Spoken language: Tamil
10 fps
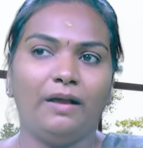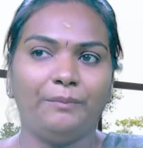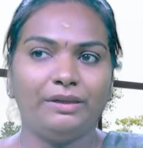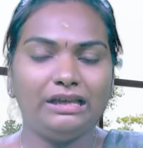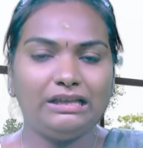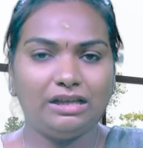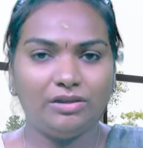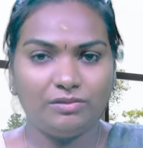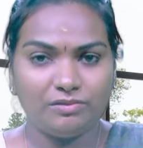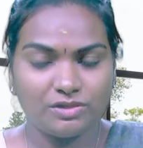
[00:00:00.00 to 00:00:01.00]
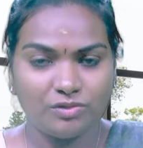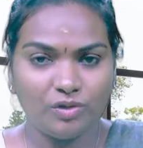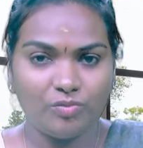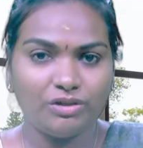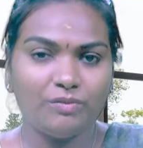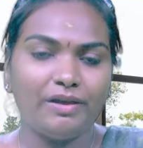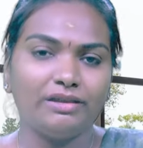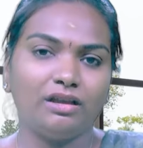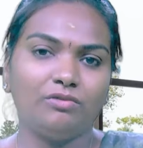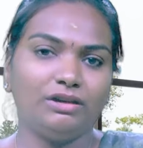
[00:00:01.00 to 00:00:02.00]
அப்போ இதே சுருங்கும் போது
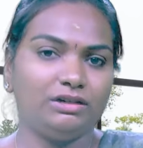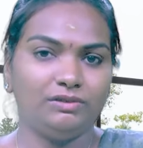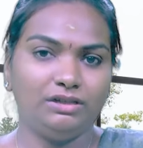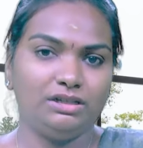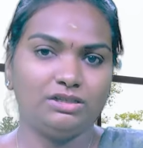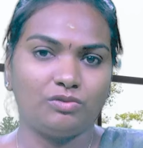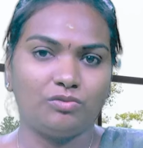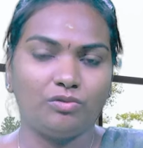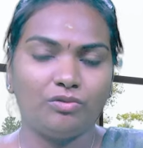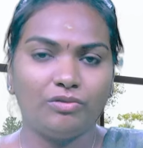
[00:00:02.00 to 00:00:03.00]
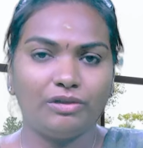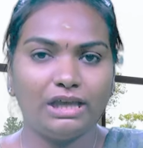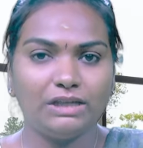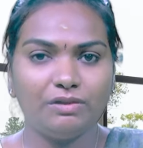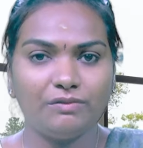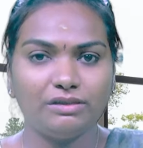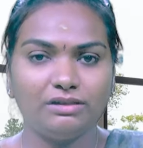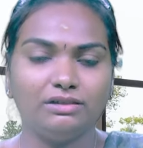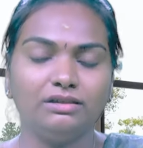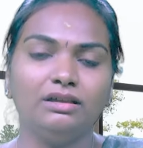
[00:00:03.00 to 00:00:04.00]
பார்த்திங்கன்னா ஒன் டுவெண்ட்டின்னு சொல்லுவோம் இதுவே
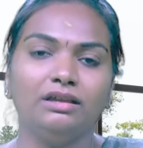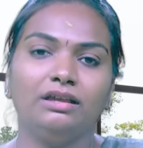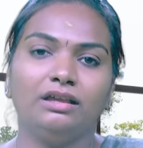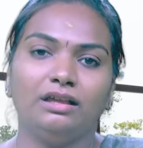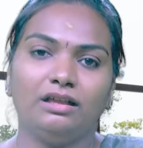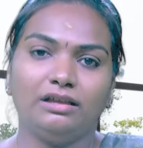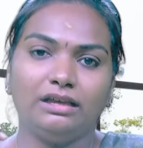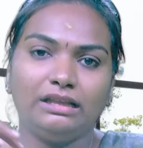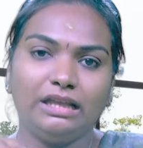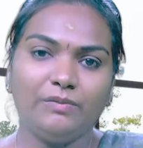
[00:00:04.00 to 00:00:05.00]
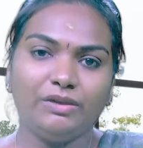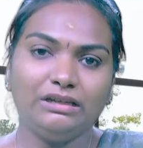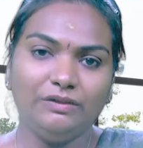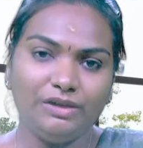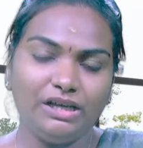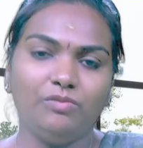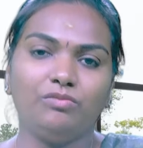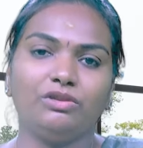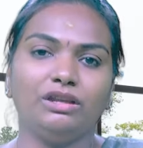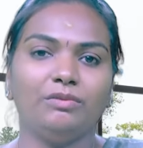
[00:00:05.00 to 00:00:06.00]
வந்துட்டு இதையும் வந்துட்டு
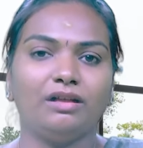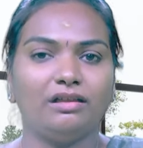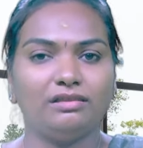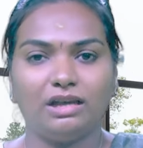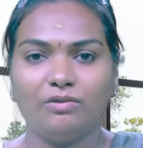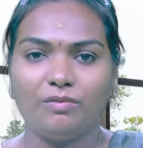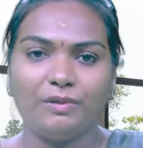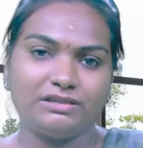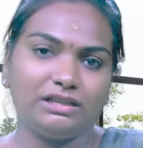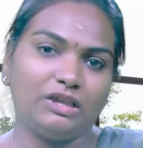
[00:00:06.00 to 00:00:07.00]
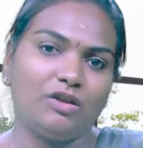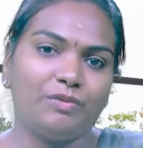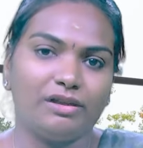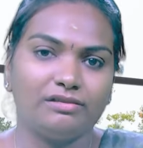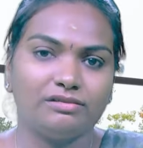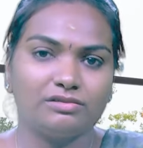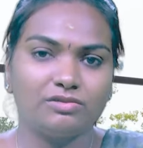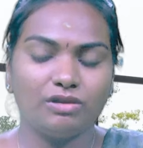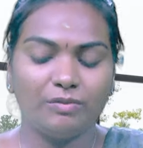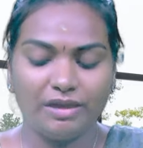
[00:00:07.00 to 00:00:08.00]
விரியும் போது நமக்கு அந்தளவுக்கு ப்ரெஷர் தேவைப்படாது
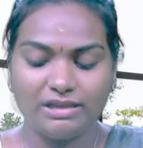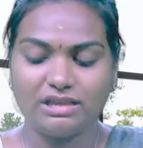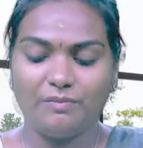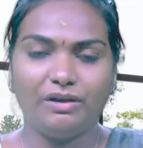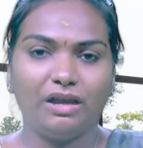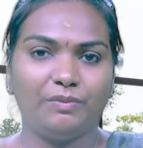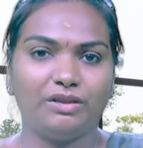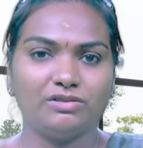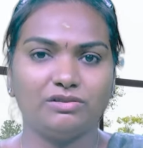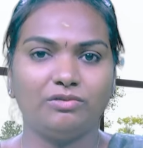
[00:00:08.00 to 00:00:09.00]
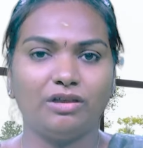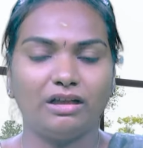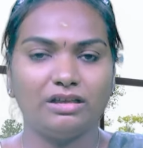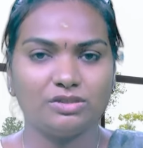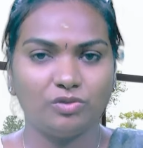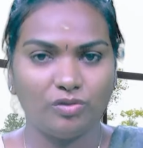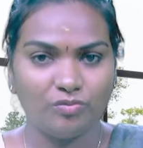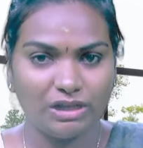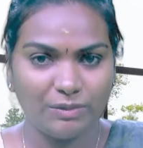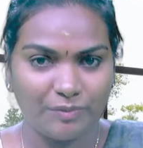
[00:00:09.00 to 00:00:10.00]
ஸோ நம்ம எக்ஸாம்பிள் நான் இப்போ தான் சொன்னேன் உங்கள் கையை
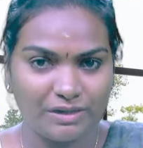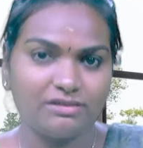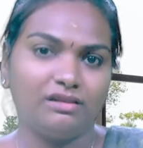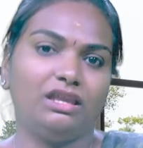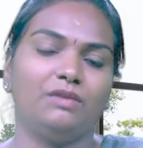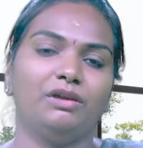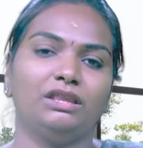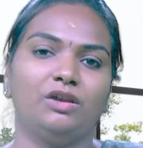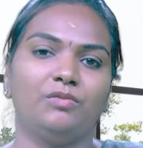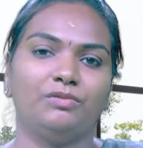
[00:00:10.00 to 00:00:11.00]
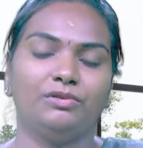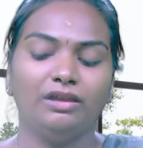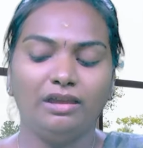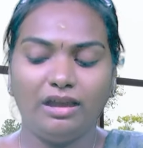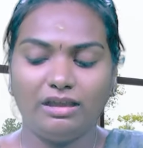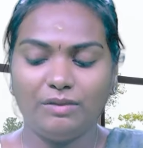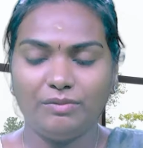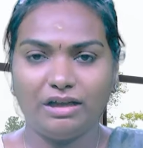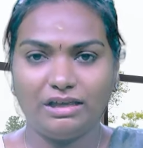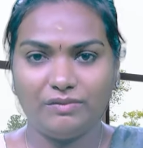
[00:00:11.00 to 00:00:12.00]
சுருக்கும் போது நம்ம ப்ரெஷர் அதிகமாக தேவைப்படும் இதே
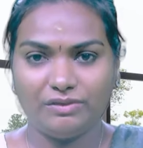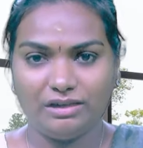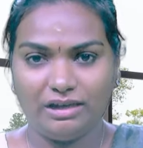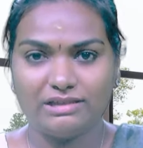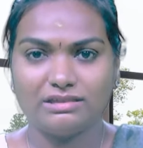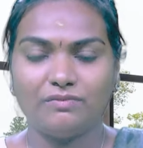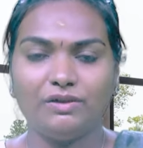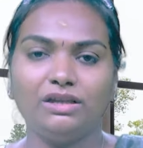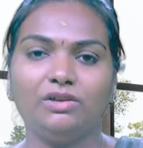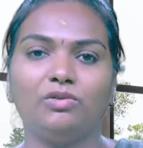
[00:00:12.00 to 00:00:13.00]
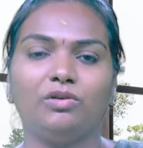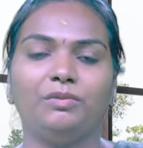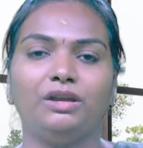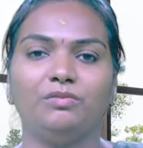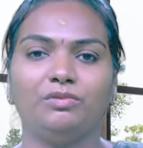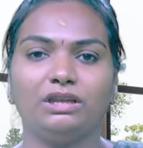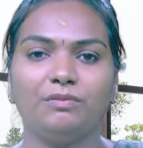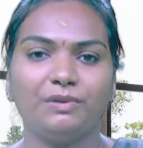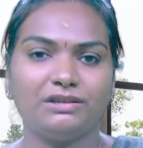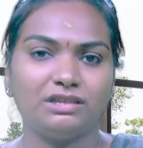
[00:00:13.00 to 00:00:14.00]
நம்ம கையை வந்து லேசாக விரிக்கிறோம் அப்படின்னும் போது
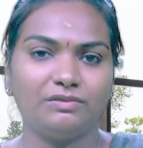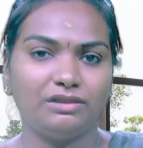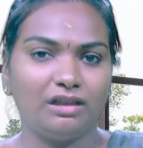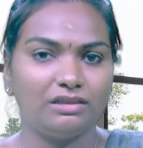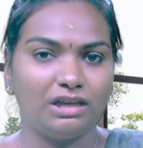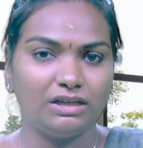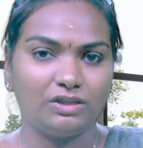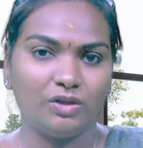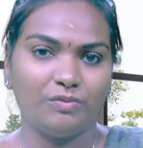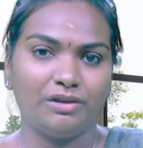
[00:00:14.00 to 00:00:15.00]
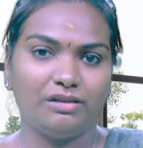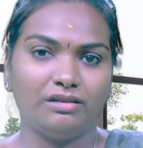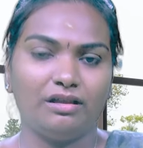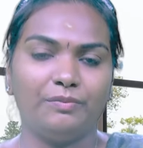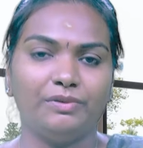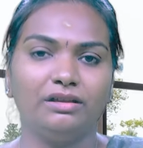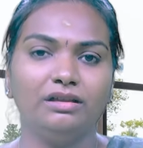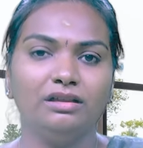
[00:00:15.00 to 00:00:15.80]
நம்ம ப்ரெஷர் வந்து அந்தளவுக்கு தேவைப்படாது அப்போ